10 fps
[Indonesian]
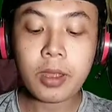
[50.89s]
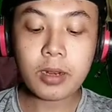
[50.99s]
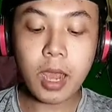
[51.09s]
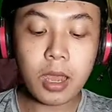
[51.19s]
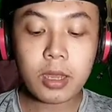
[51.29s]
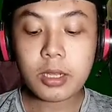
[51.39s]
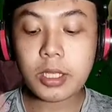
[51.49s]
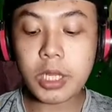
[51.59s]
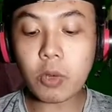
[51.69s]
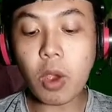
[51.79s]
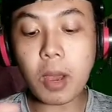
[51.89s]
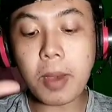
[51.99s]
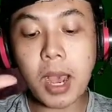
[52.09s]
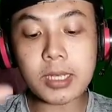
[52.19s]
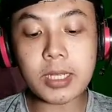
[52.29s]
nah di sini gue
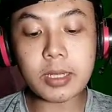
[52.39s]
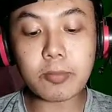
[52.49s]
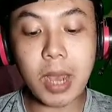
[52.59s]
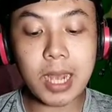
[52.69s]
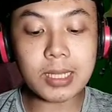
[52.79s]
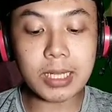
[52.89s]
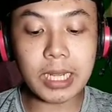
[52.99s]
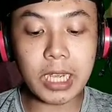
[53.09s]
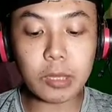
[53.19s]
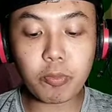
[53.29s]
bahas bahas sedikit